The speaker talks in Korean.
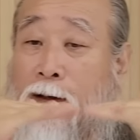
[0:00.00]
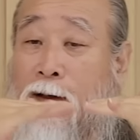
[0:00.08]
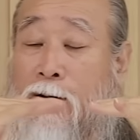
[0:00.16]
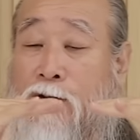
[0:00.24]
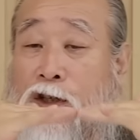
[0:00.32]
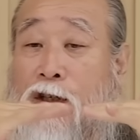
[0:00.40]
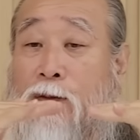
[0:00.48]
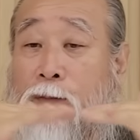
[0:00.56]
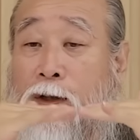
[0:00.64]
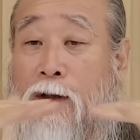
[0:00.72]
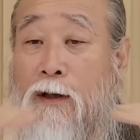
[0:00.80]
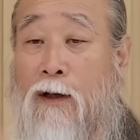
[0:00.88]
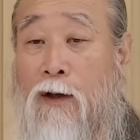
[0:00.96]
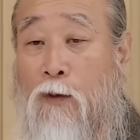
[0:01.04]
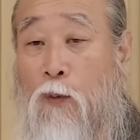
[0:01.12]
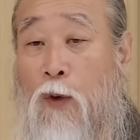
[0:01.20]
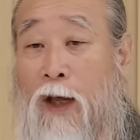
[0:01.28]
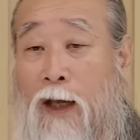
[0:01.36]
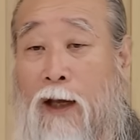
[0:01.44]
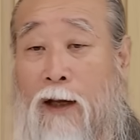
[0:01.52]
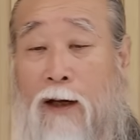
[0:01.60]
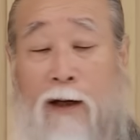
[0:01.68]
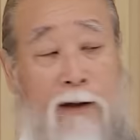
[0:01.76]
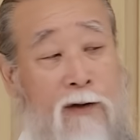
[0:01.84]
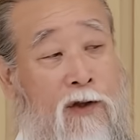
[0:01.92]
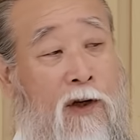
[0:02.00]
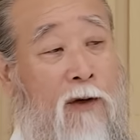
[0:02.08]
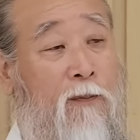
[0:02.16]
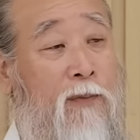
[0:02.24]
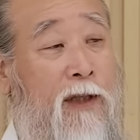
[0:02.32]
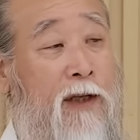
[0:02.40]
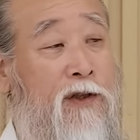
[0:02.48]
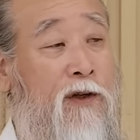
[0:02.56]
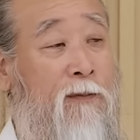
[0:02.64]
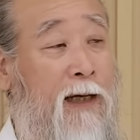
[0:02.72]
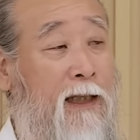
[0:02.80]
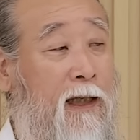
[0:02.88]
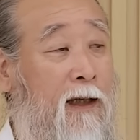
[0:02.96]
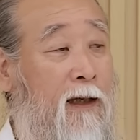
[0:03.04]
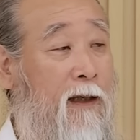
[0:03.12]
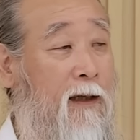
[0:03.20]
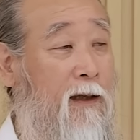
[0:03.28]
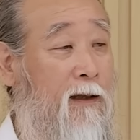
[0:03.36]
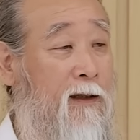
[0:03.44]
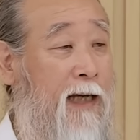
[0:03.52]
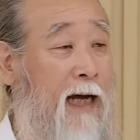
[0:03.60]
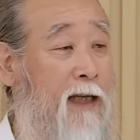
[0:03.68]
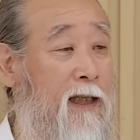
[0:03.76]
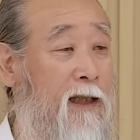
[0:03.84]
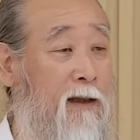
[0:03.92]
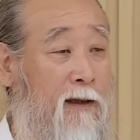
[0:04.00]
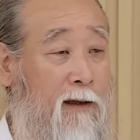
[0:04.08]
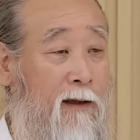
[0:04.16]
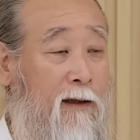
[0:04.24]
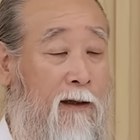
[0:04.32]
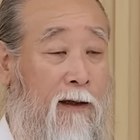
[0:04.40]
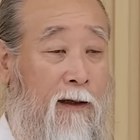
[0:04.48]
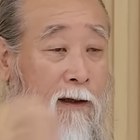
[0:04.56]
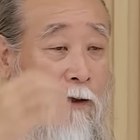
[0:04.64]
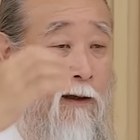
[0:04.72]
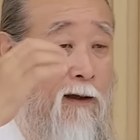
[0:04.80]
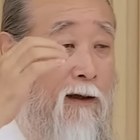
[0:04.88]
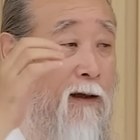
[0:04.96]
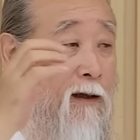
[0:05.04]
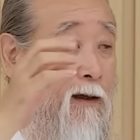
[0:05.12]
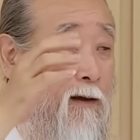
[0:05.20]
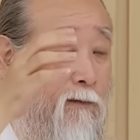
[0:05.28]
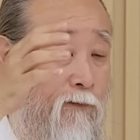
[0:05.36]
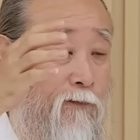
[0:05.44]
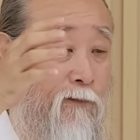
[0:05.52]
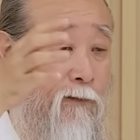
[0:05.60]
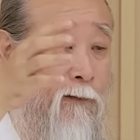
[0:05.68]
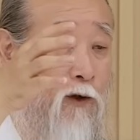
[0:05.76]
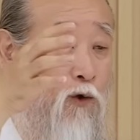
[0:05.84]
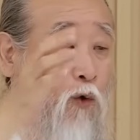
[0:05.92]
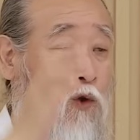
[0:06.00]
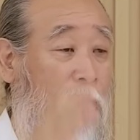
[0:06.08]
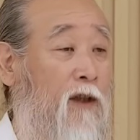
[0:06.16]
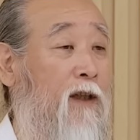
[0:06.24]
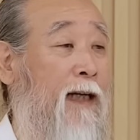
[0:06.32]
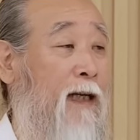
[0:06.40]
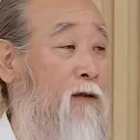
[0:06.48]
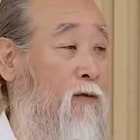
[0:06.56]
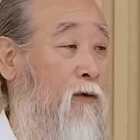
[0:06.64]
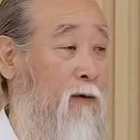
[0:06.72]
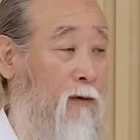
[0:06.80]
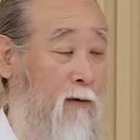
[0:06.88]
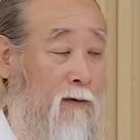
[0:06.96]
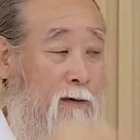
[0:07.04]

어, 지금은 왜? 전부 다 저마다 자기 어, 소질을 가지고